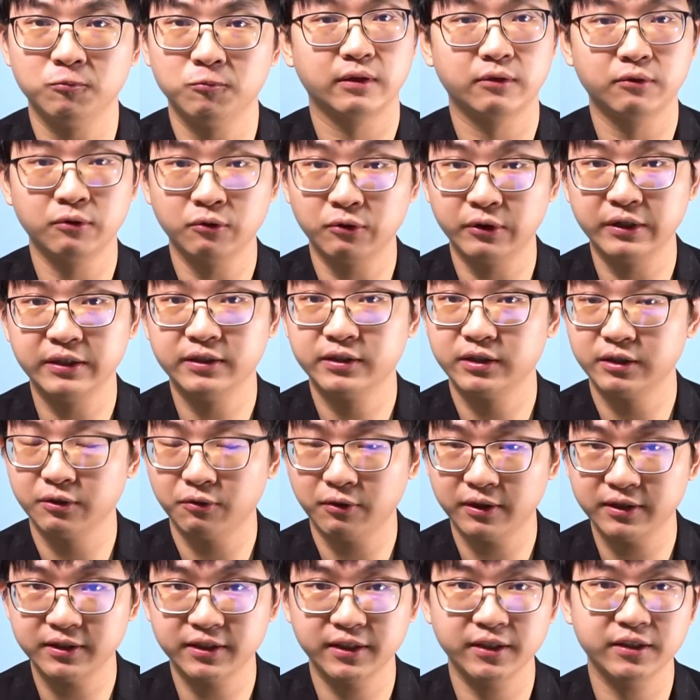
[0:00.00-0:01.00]
如果你喜
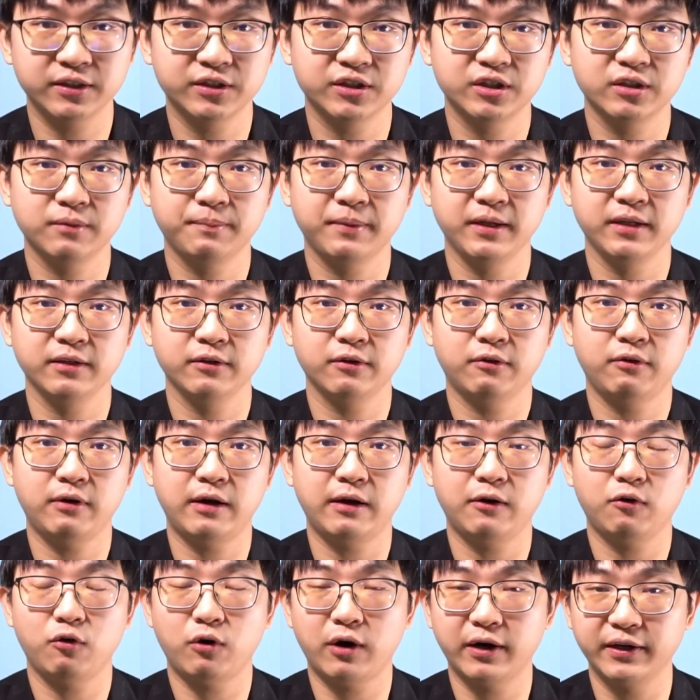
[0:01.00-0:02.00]
欢这个视频的
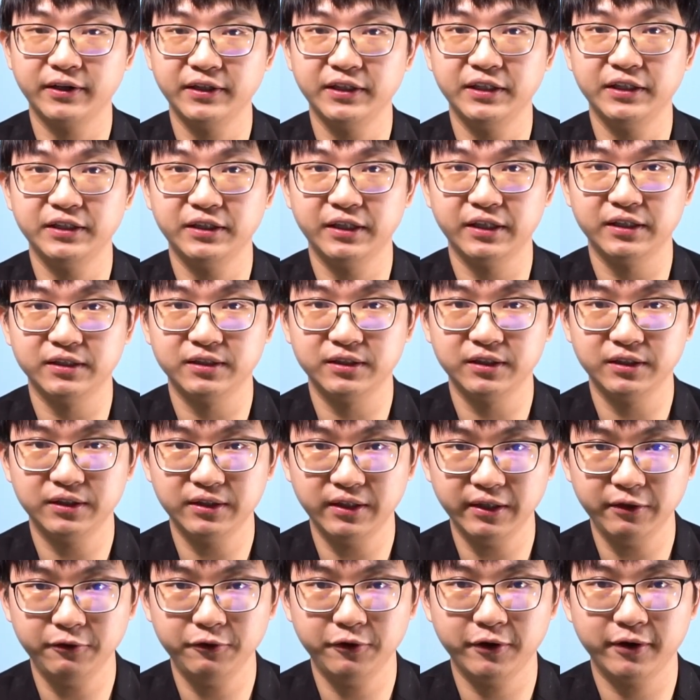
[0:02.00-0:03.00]
话，欢迎你点击
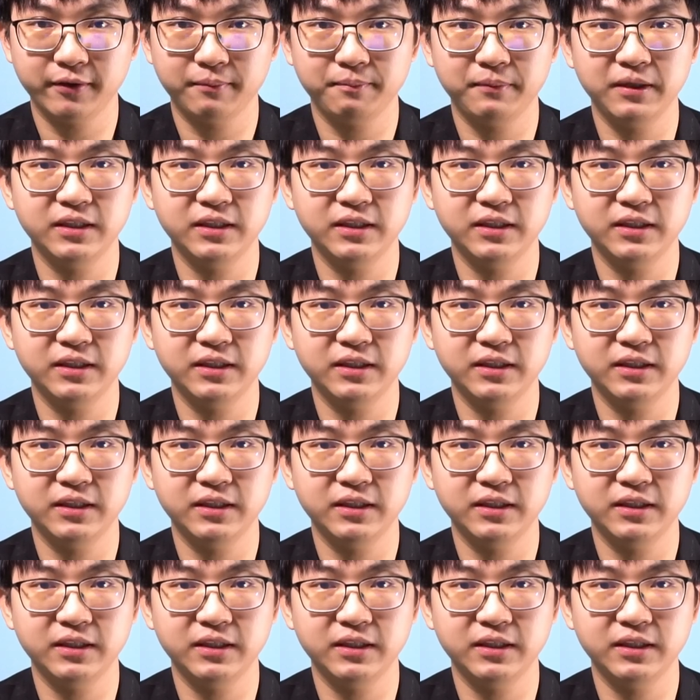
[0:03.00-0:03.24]
订阅，